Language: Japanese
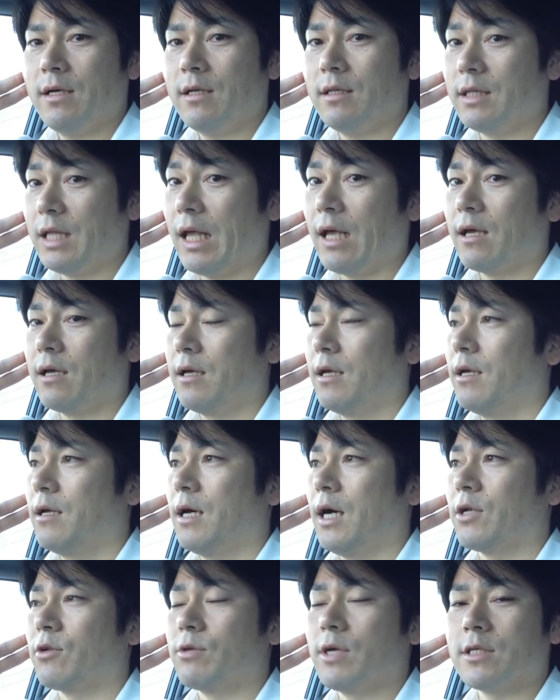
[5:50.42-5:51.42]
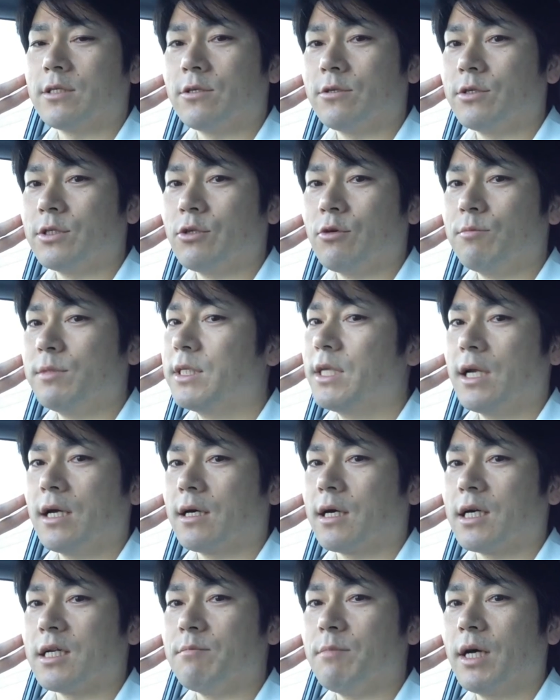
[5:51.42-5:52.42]
ね、あの安売りの店な
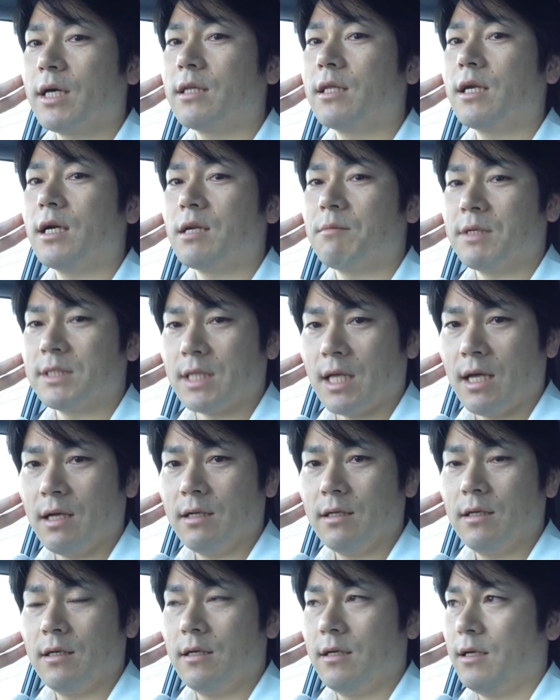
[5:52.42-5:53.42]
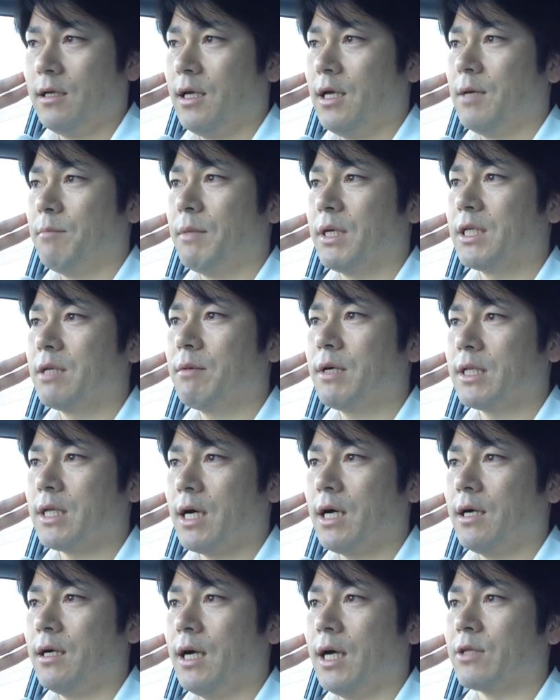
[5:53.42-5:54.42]
んかに負けてられません。まだま
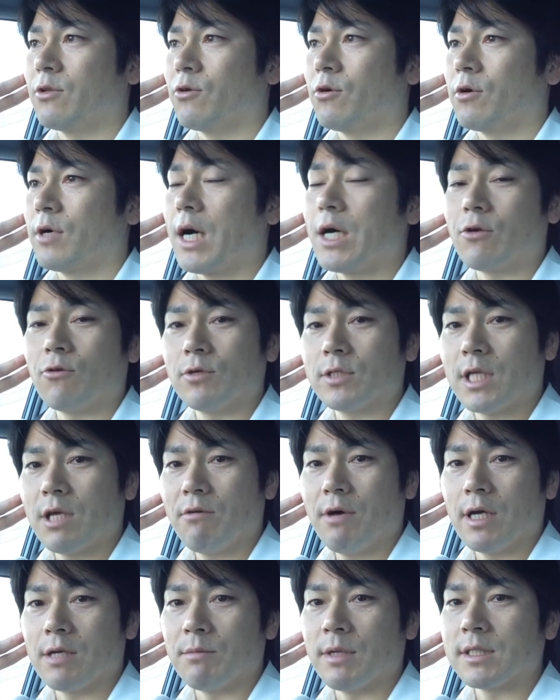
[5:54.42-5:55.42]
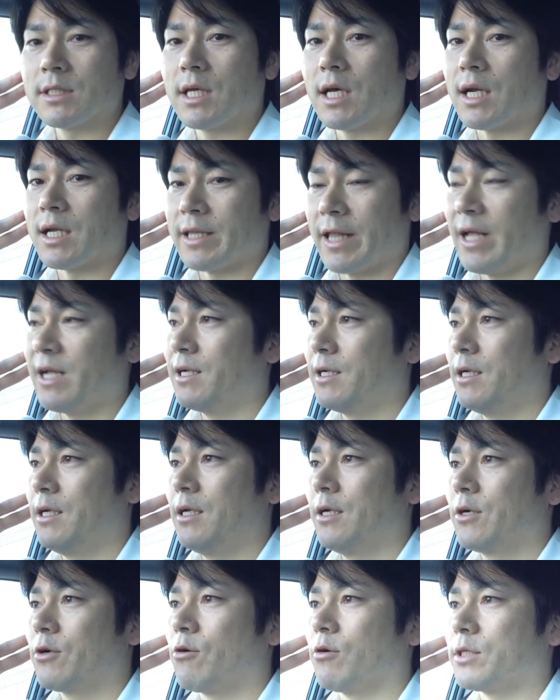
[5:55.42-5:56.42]
だあの可能性はありますからね。
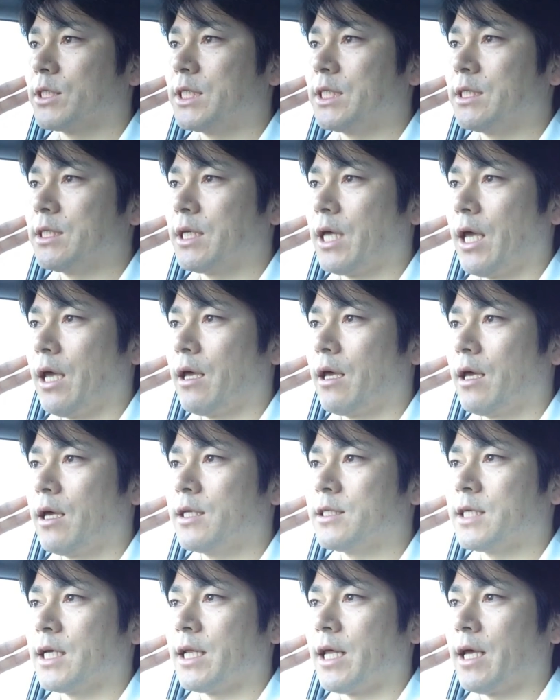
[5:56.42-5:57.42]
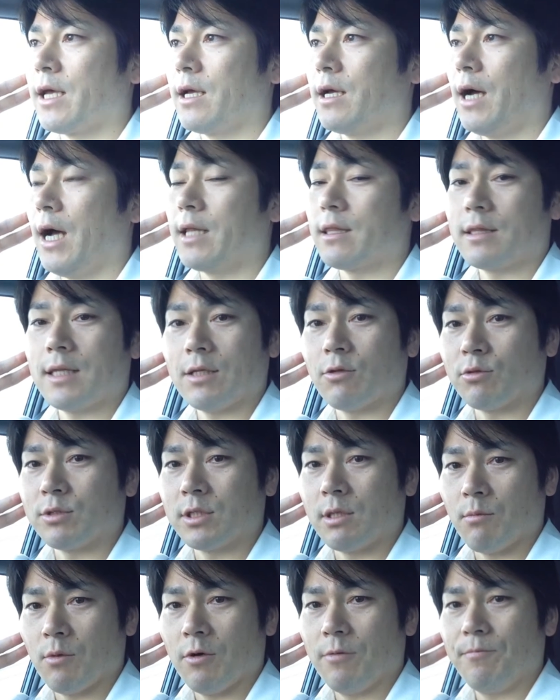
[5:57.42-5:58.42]
個人経営者であったと
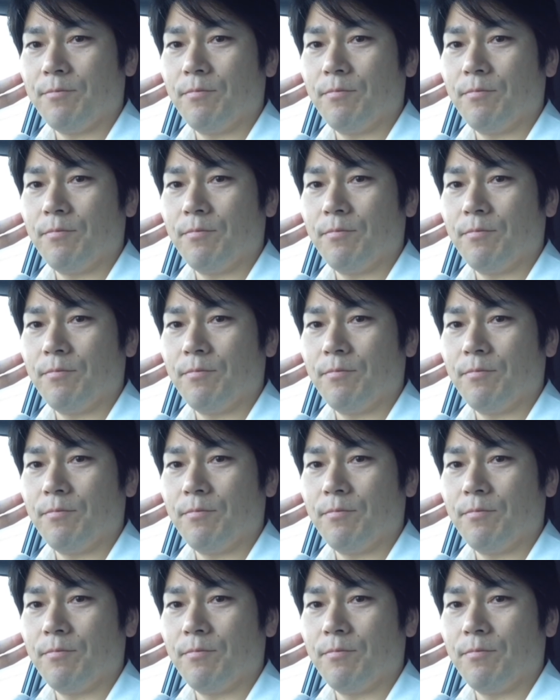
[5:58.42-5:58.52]
しても。